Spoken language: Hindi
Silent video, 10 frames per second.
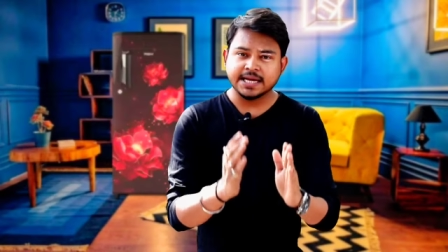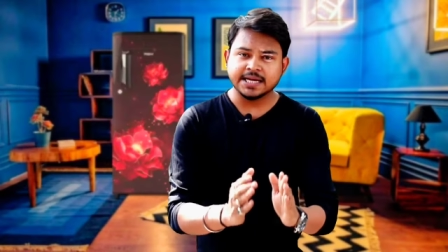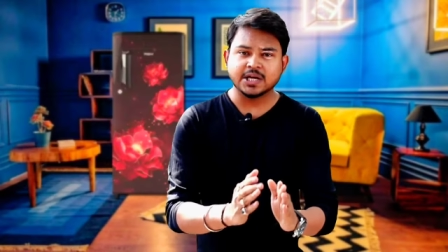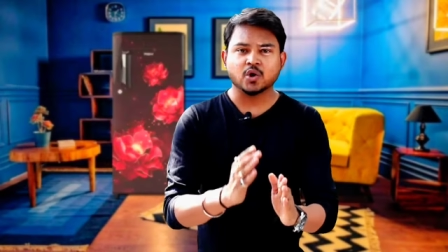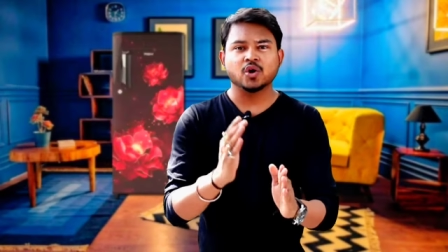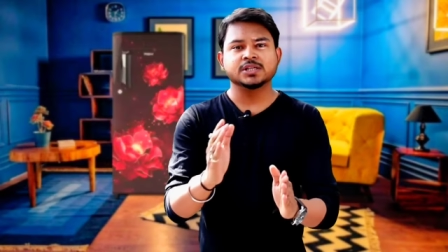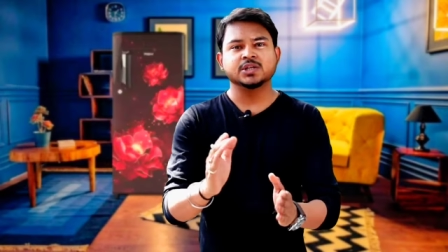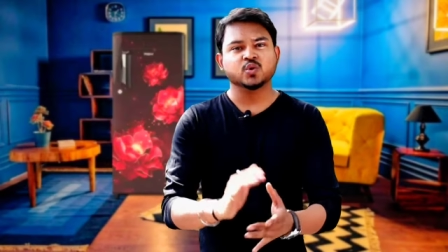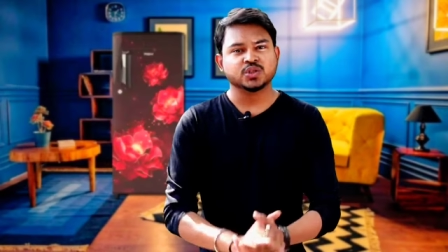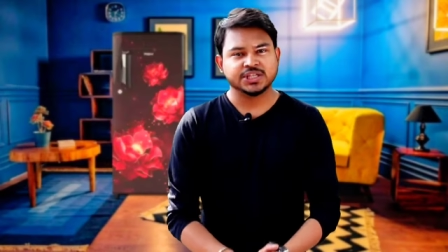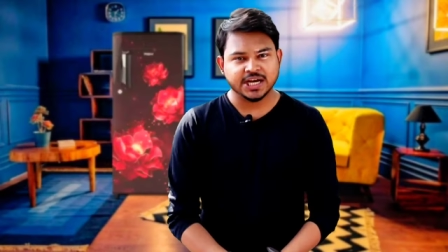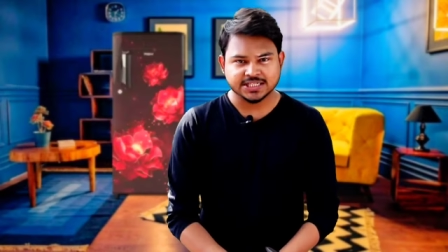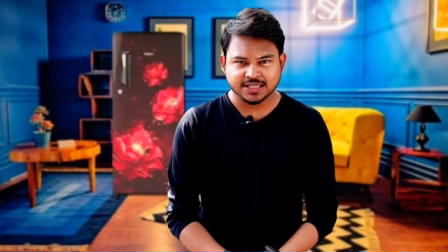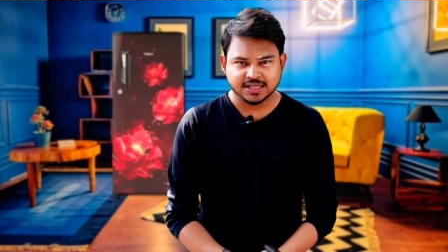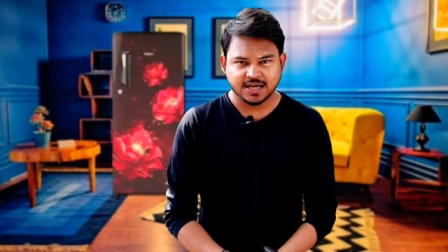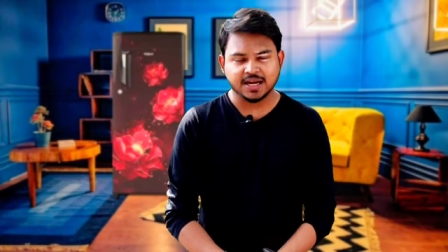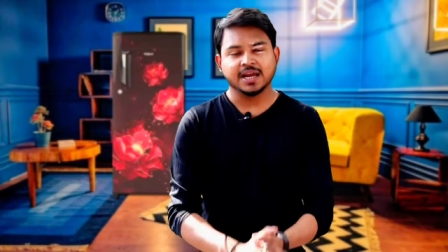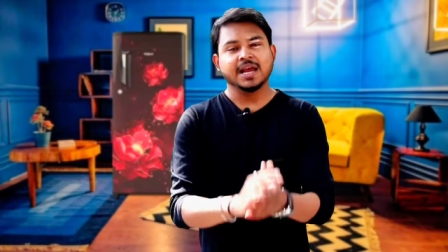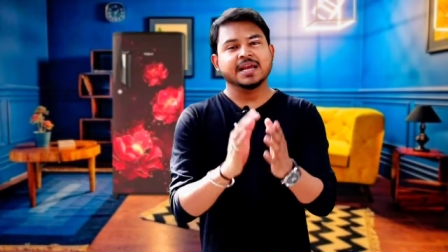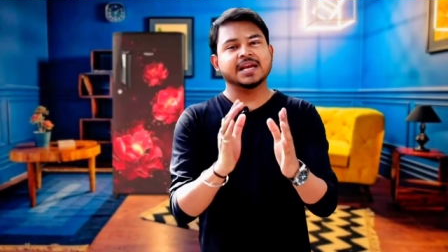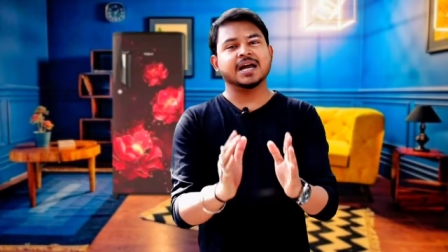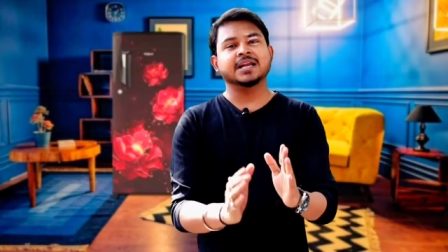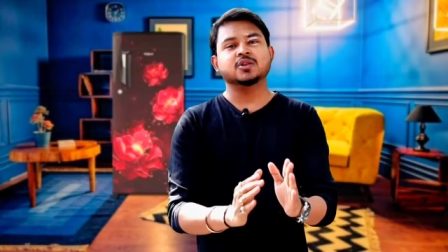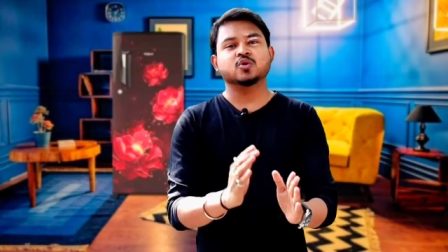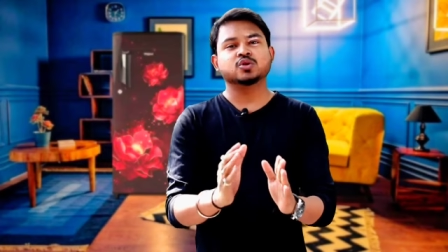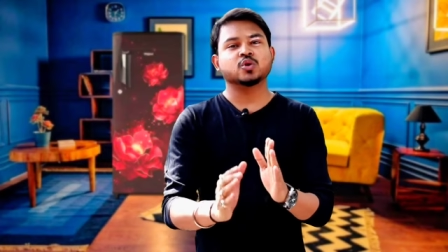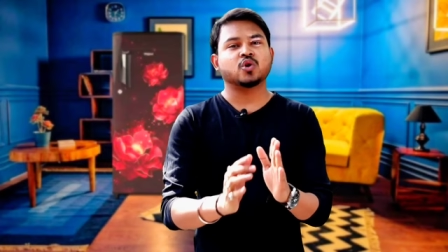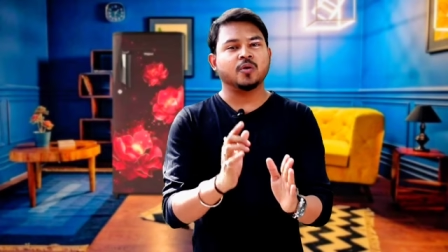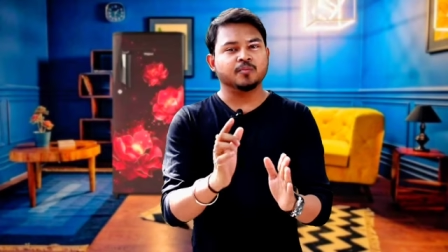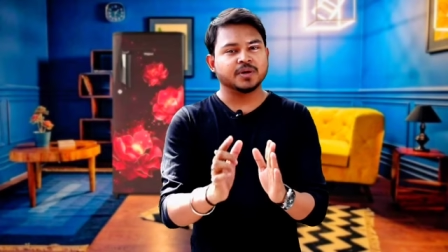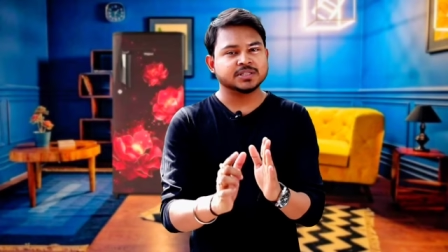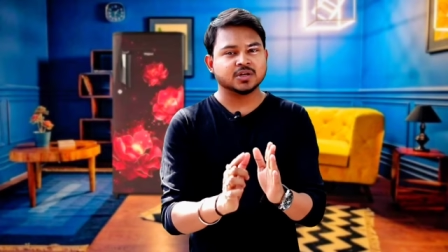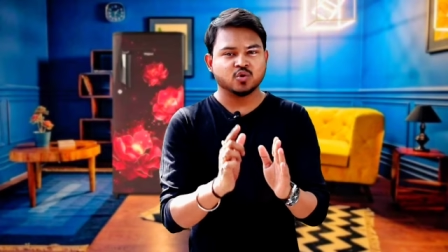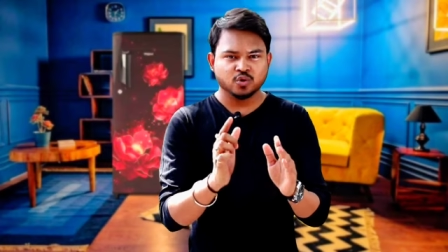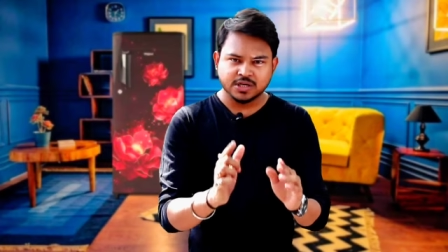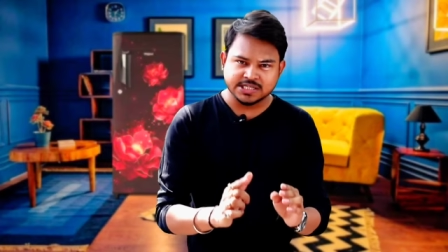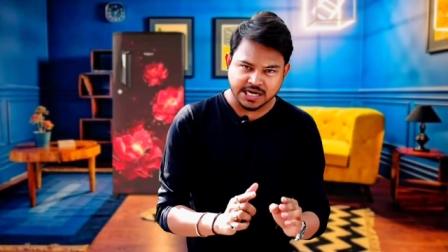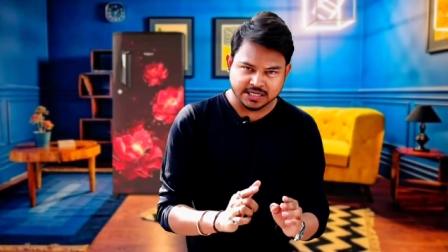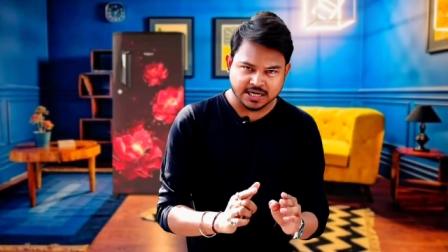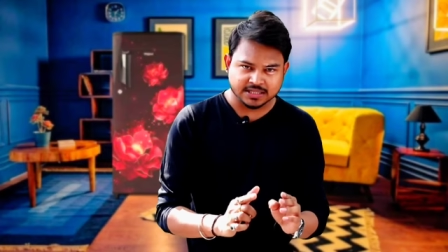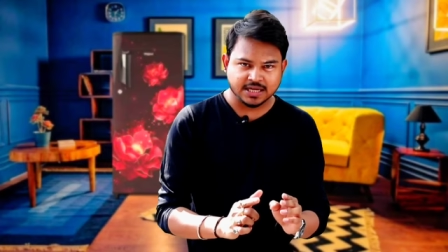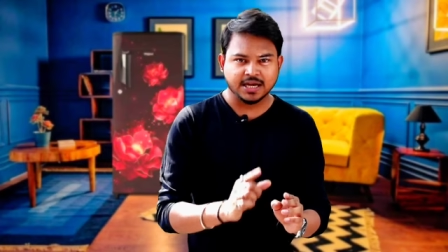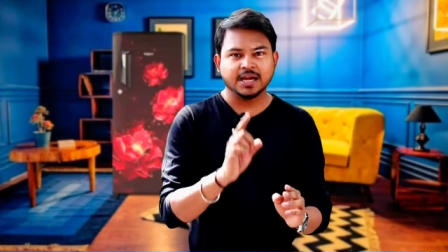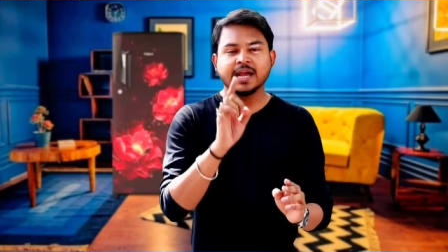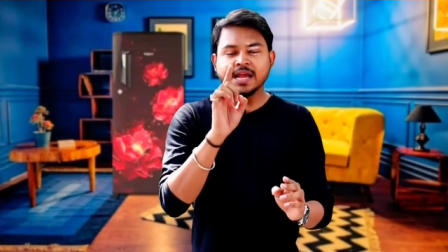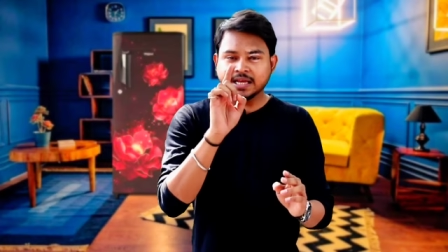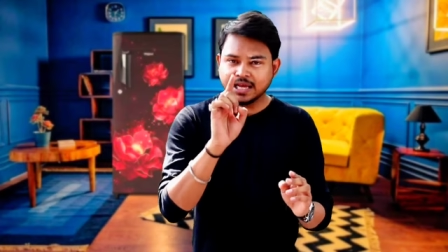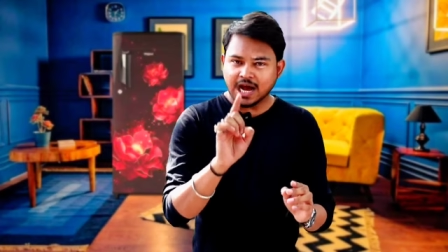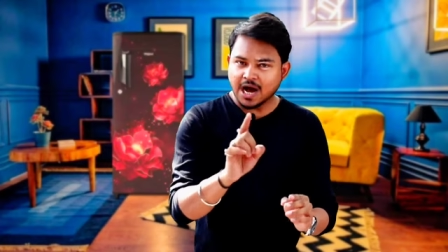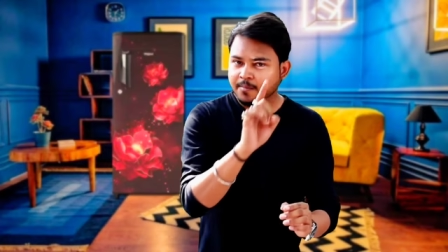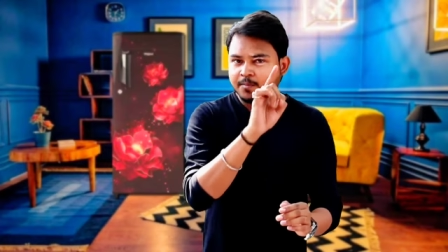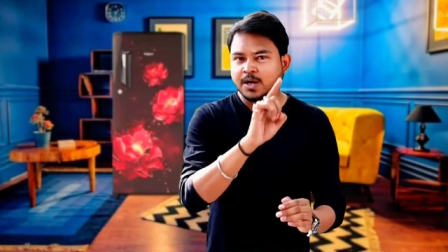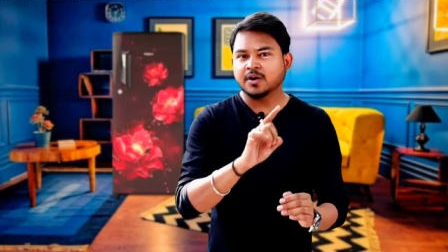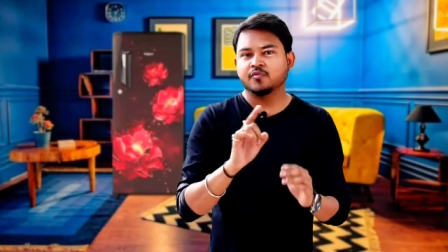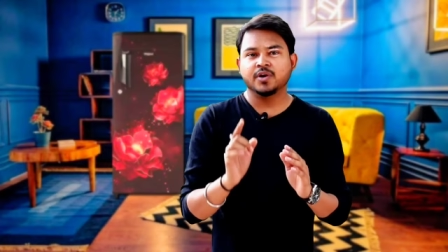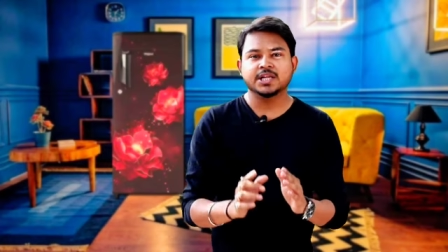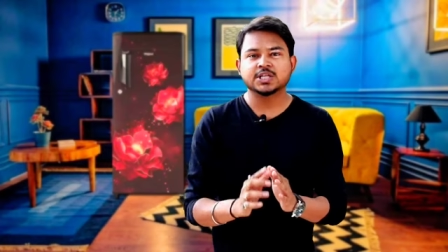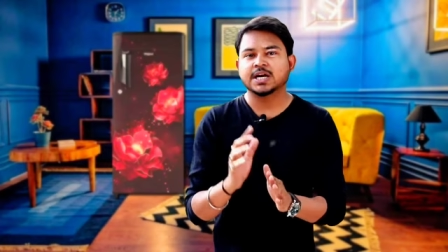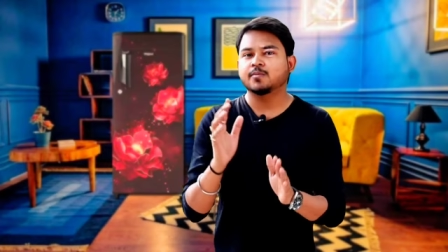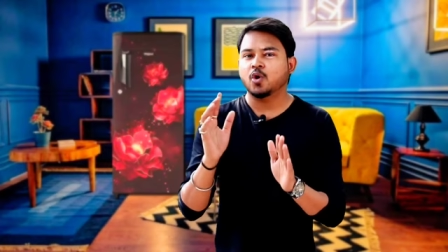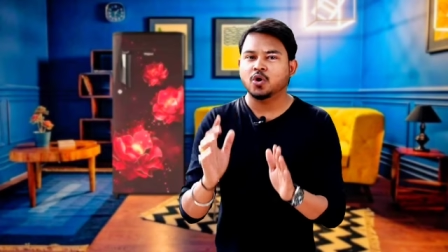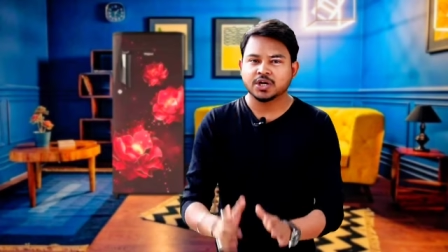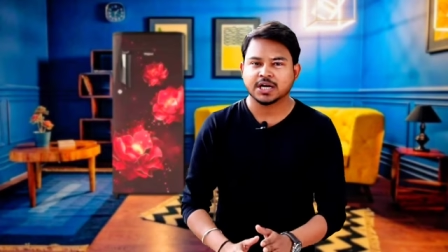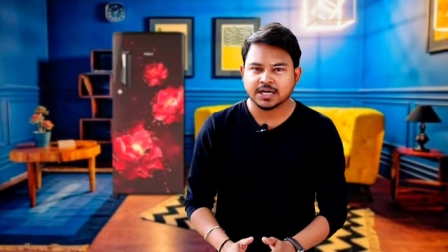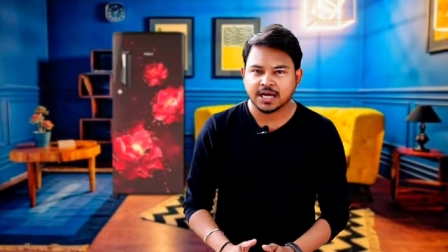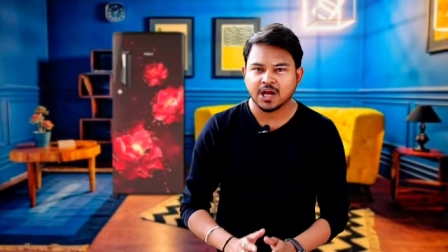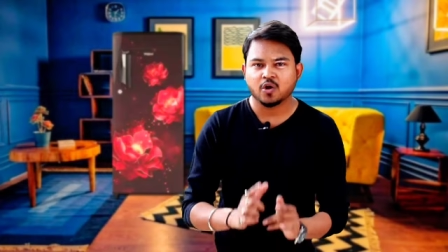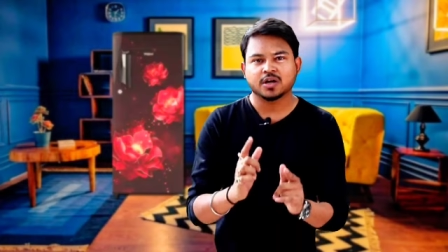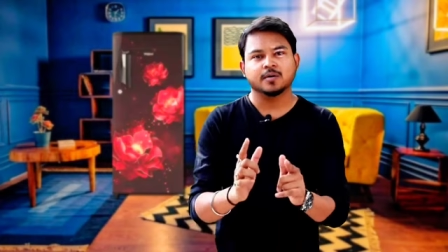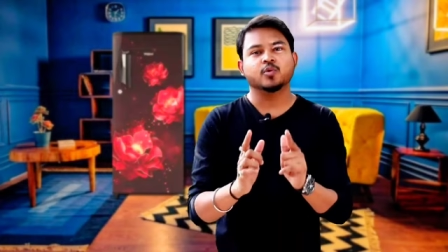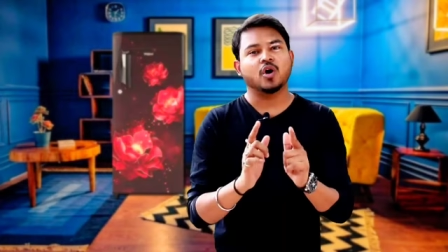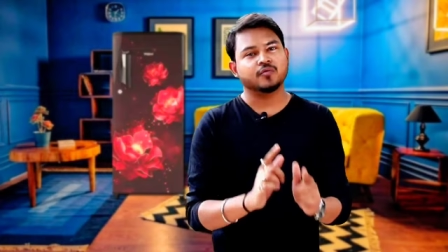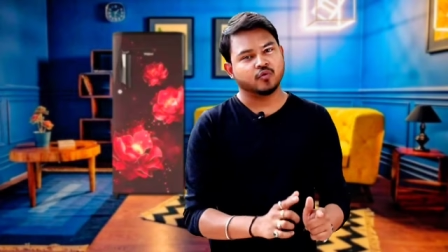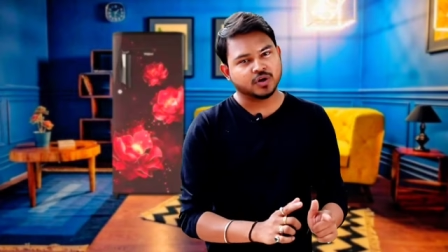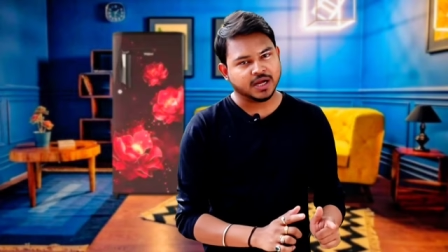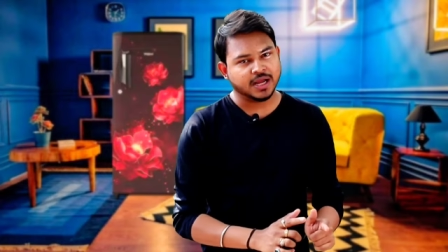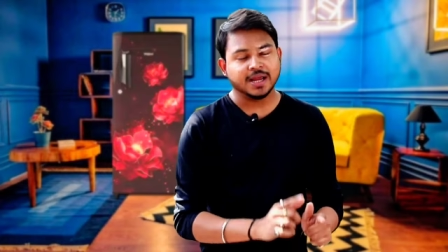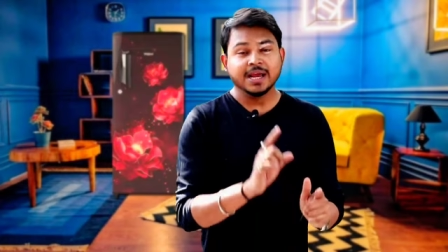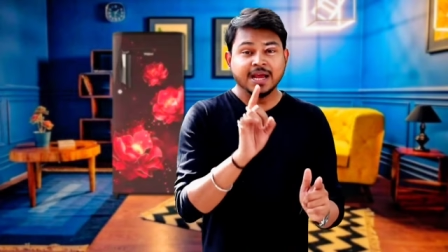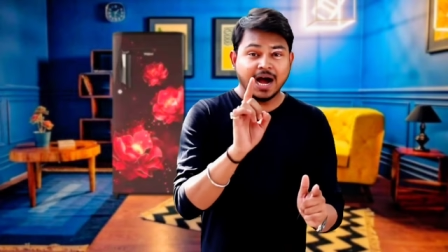यही टेक्नोलॉजी यूज किया जाता है यानी दोस्तों कंप्रेसर खुद डिसाइड करता है कि आपका फ्रिज कब ऑन रखना है और कब ऑफ होना है